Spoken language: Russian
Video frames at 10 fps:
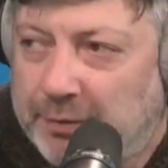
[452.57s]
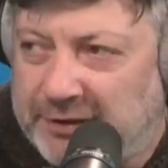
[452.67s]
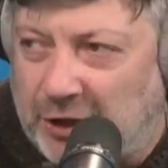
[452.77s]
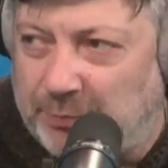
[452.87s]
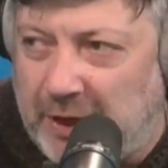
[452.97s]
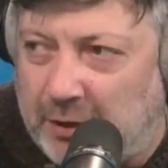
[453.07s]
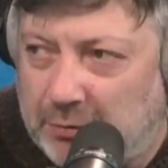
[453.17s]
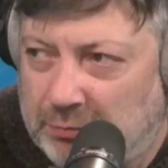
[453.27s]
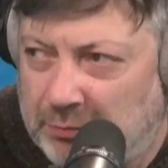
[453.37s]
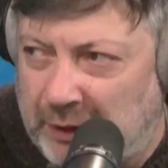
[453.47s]
скажем так,
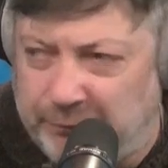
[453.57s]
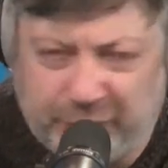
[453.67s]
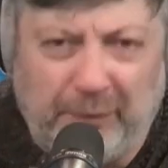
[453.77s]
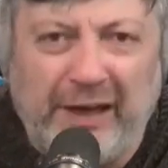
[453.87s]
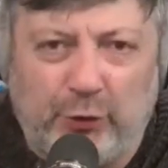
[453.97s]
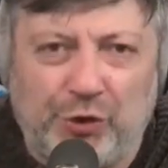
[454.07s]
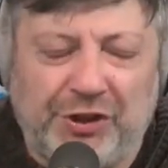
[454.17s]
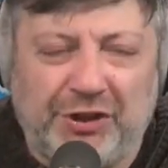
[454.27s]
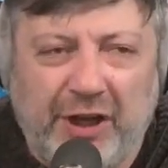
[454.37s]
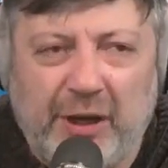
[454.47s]
на, с моей
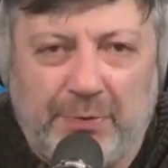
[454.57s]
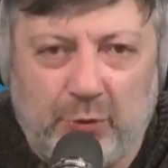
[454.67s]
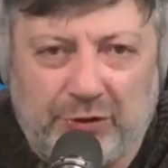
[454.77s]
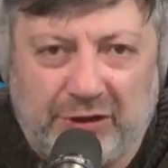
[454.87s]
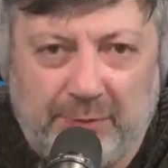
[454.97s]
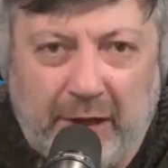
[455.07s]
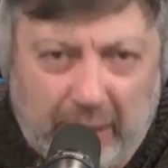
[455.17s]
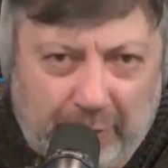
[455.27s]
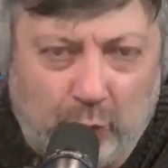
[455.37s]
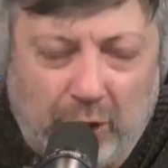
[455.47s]
точки зрения приносит себя,
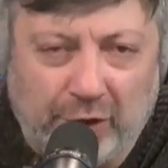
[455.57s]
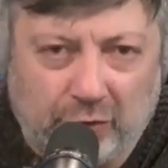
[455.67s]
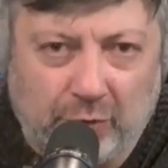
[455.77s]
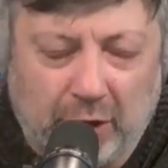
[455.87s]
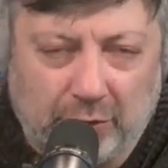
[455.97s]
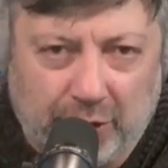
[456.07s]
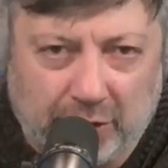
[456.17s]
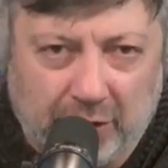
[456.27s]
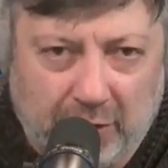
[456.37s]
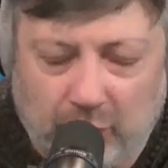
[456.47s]
я про украинскую нацию
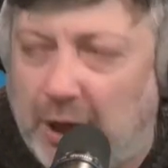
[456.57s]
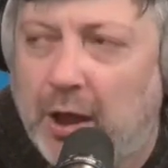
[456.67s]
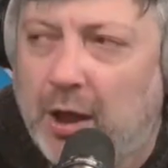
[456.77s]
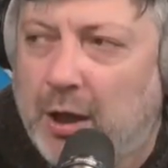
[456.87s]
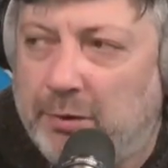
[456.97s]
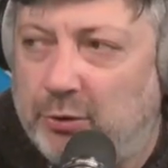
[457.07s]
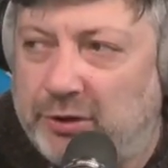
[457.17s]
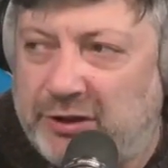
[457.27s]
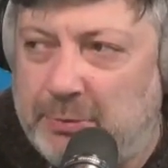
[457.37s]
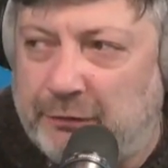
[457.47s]
сейчас говорю, да,
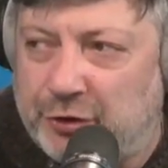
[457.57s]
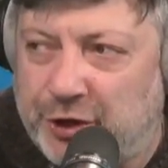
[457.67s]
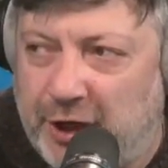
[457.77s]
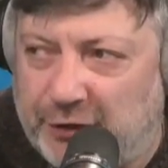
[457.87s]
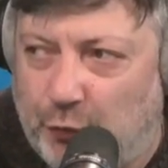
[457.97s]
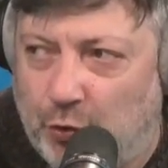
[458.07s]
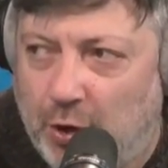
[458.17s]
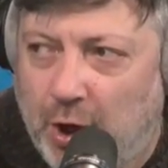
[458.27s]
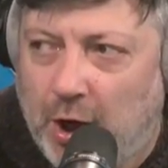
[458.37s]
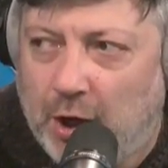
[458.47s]
приносит себя в жертву
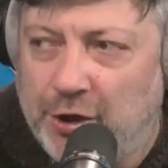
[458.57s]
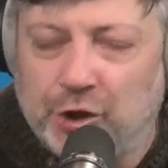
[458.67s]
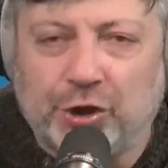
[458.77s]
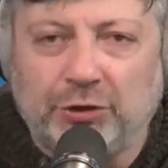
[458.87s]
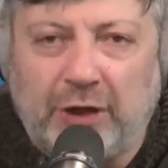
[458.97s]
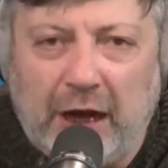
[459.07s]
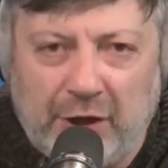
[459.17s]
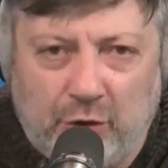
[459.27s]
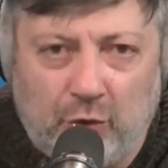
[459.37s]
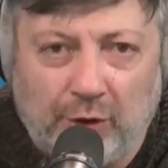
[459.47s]

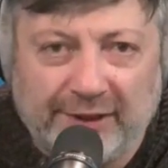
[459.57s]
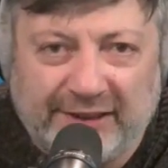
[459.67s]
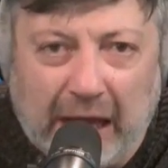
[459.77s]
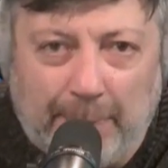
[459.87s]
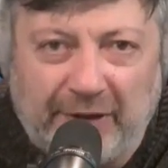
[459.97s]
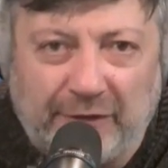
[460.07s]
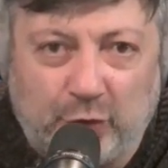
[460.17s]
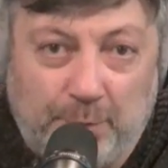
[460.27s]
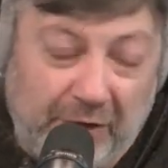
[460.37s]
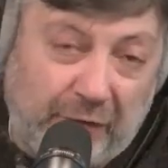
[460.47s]
нежеланию Запада
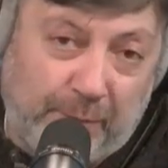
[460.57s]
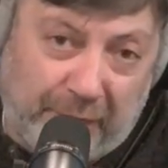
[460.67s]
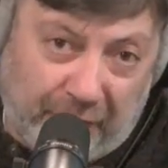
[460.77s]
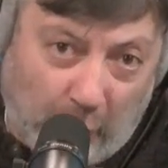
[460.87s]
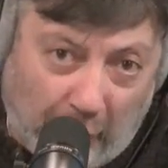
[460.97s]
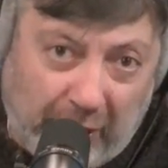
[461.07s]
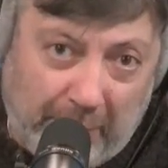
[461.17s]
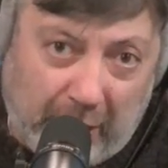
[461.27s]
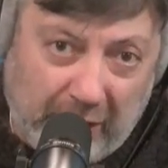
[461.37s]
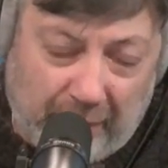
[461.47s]
вступить
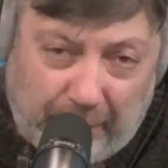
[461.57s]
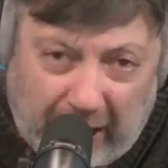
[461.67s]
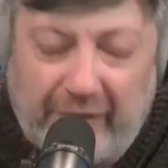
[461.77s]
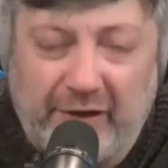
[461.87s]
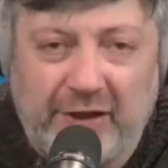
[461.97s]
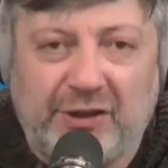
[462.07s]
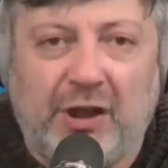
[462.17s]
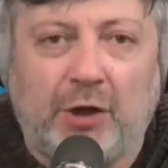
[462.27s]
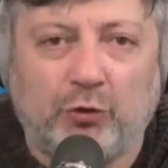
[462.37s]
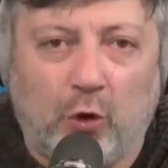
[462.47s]
вовремя и в правильный
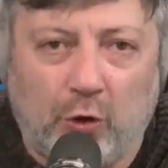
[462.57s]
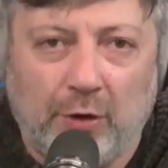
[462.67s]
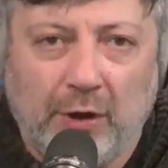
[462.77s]
диалог